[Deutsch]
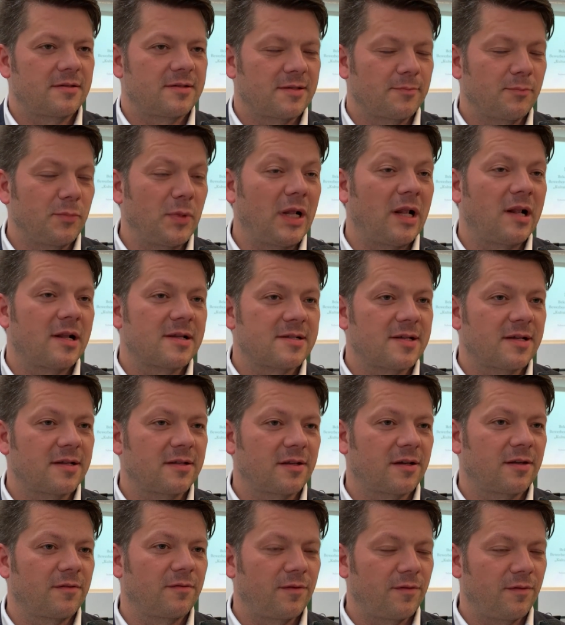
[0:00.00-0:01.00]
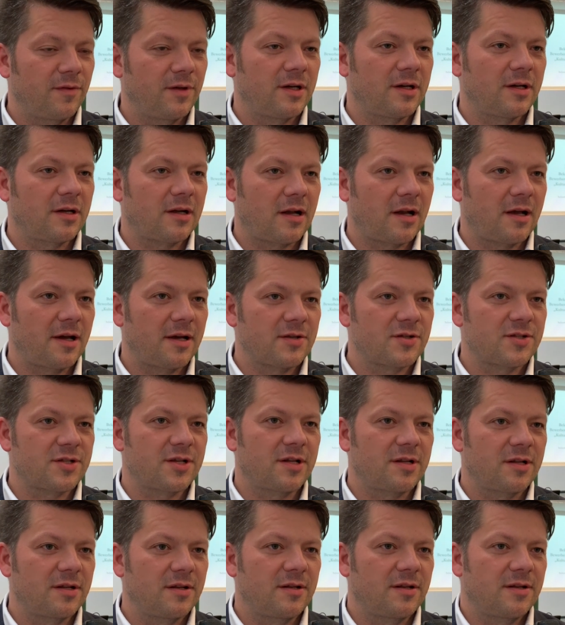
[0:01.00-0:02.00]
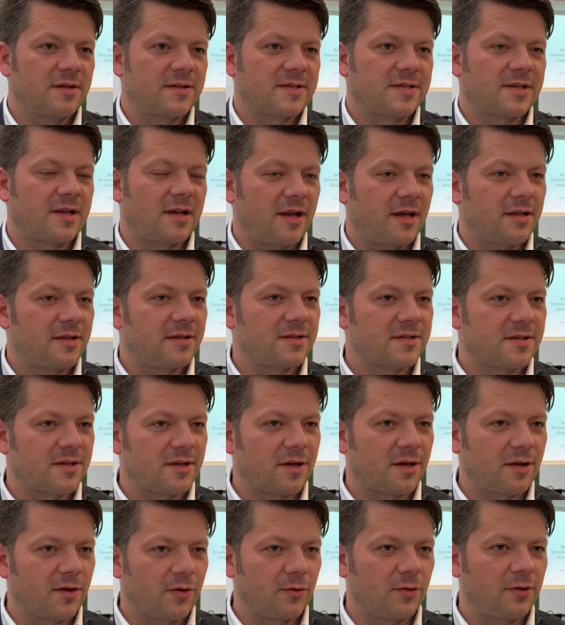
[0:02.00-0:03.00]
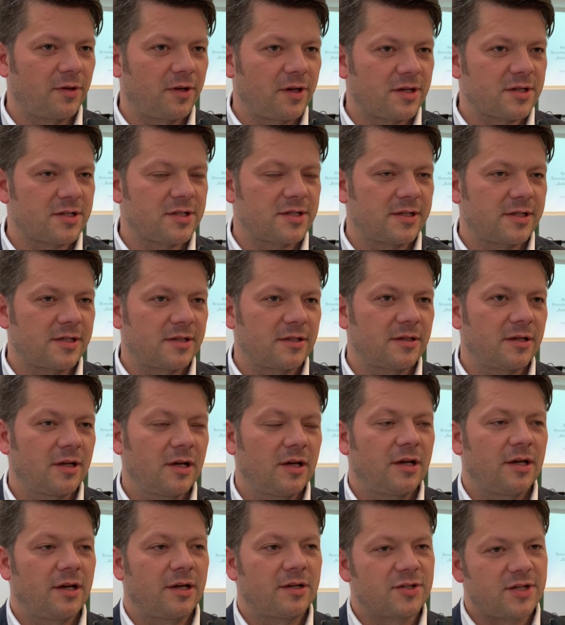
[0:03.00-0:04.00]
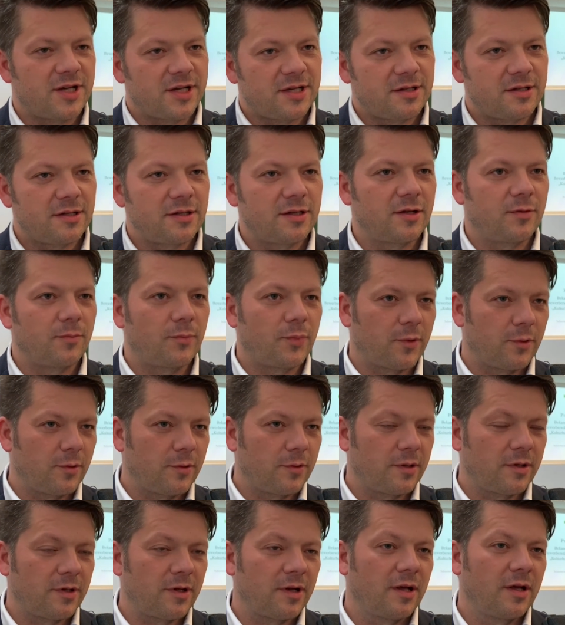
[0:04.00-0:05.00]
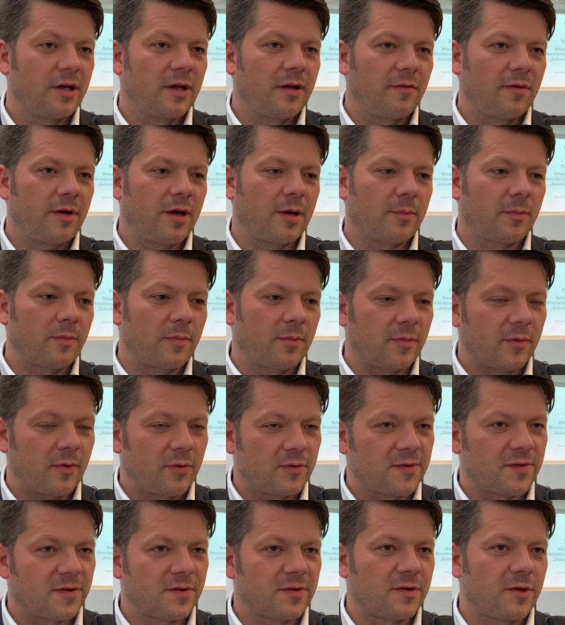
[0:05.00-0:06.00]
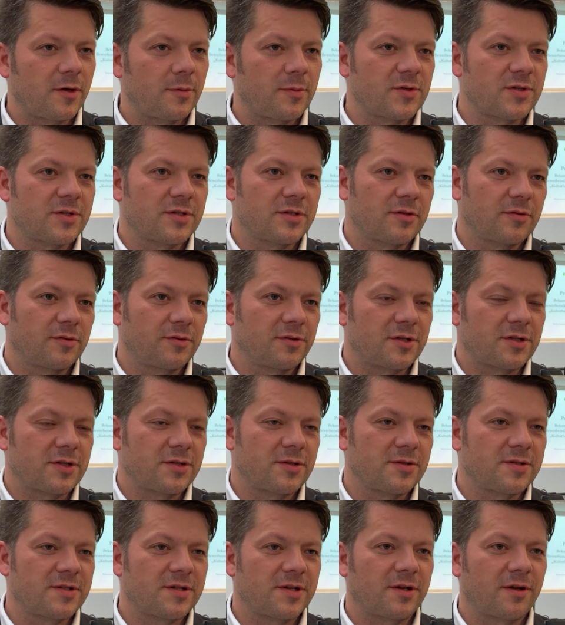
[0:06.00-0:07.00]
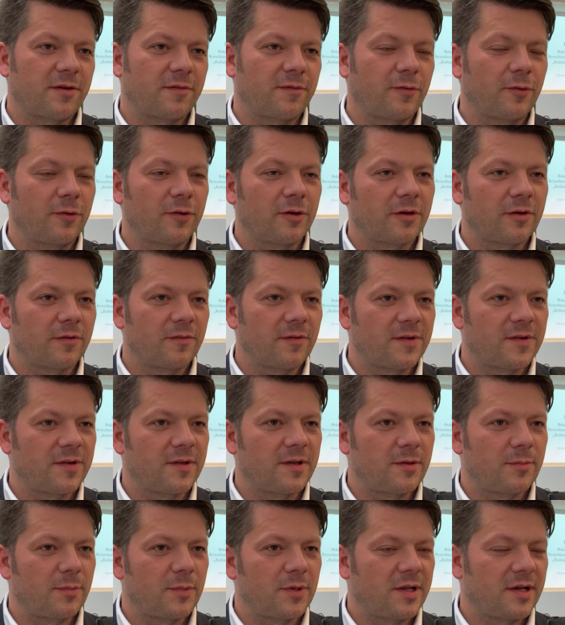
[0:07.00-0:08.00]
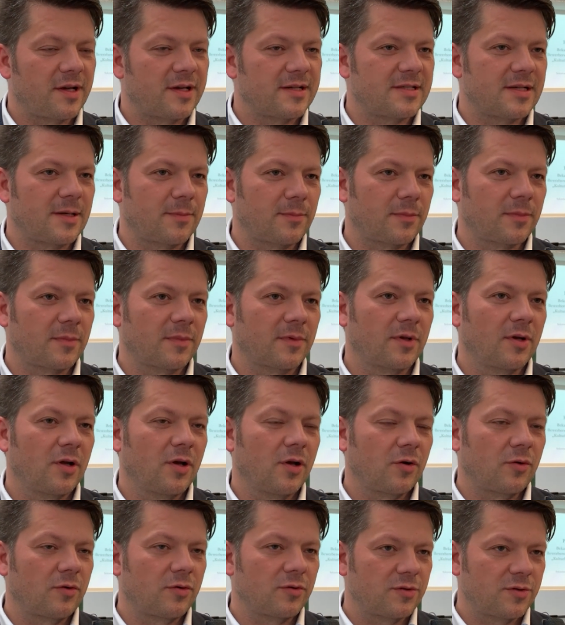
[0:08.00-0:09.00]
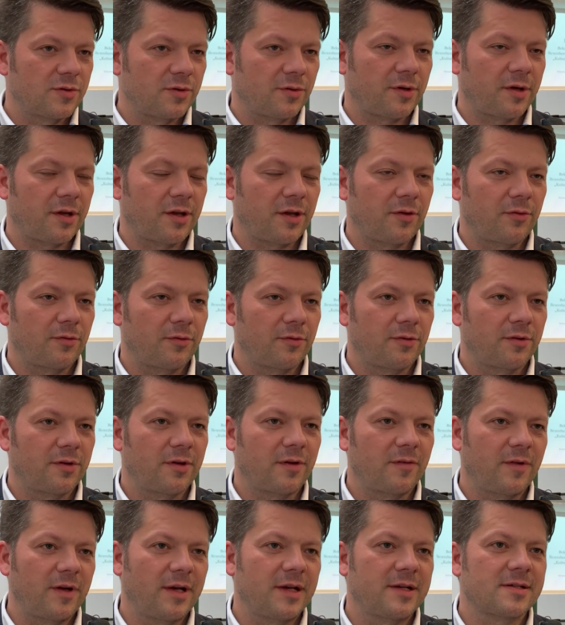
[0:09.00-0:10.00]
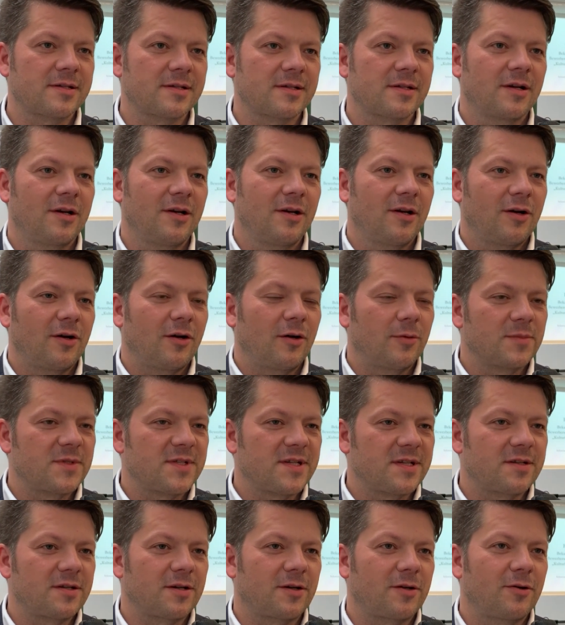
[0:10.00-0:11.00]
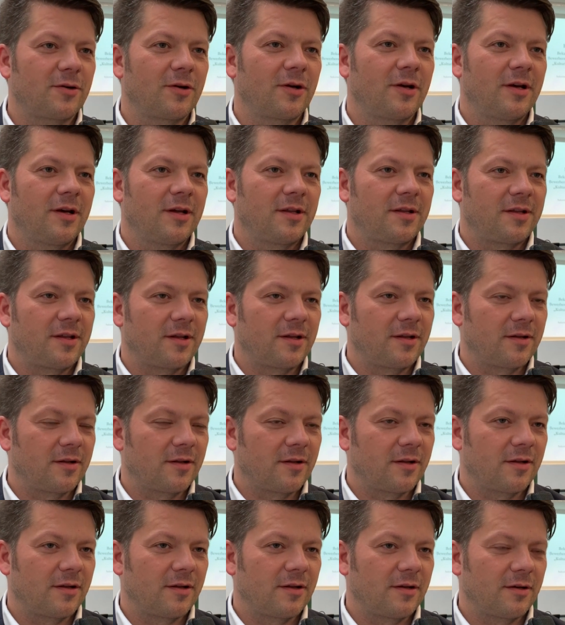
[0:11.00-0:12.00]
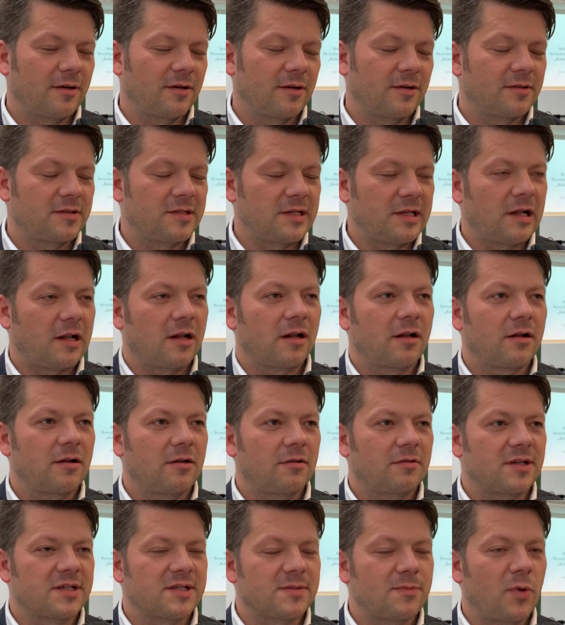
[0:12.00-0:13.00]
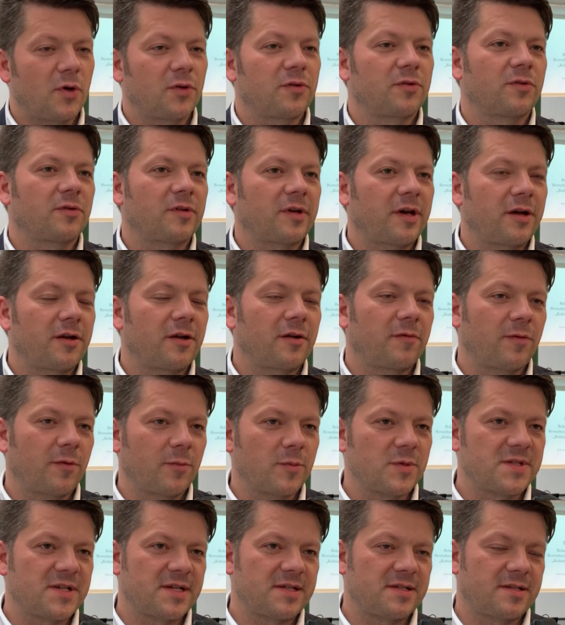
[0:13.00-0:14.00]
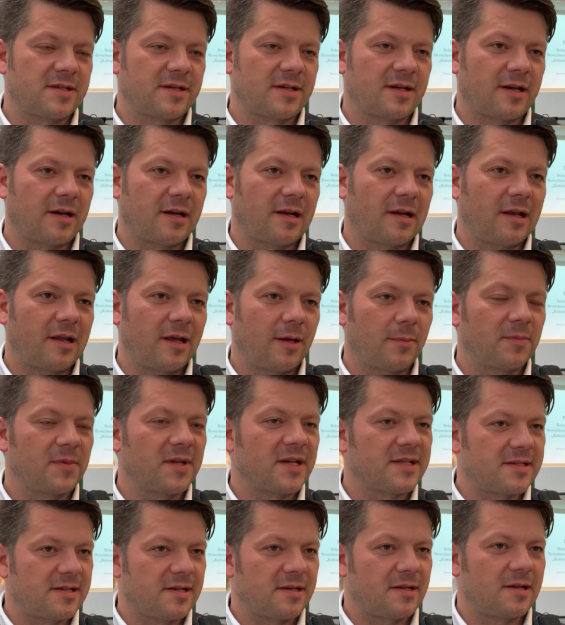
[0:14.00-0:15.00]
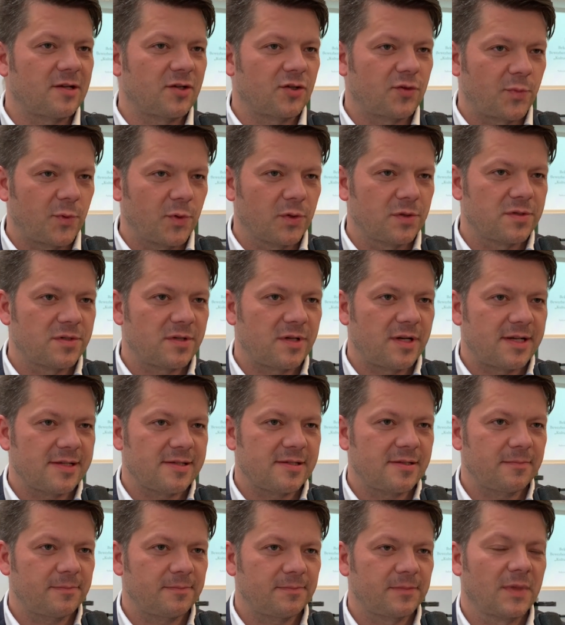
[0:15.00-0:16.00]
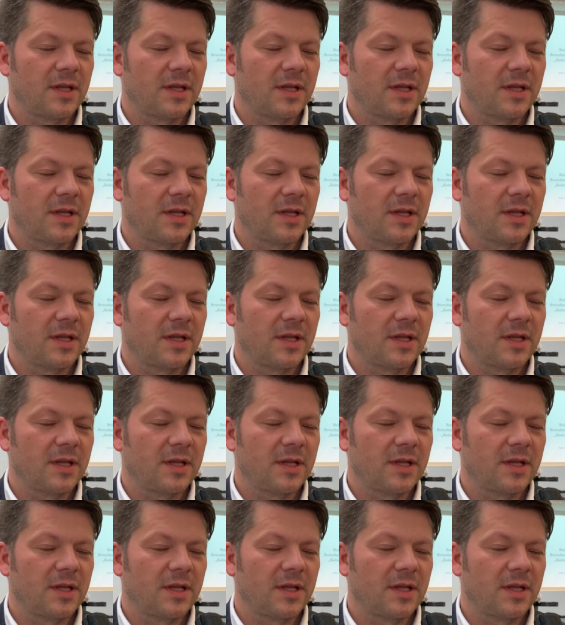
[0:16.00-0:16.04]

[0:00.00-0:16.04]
Mittelzentren wie wir, Kleinstädte, die das Skelett dieser Region darstellen, in Tschechien, in Polen. Wir haben unsere sorbischen Unterstützer gefunden. Wir sind mit der gesamten Kulturregion unterwegs, um Zittau den äh, Titel, das Motto 365 Grad Leben tatsächlich spüren zu lassen.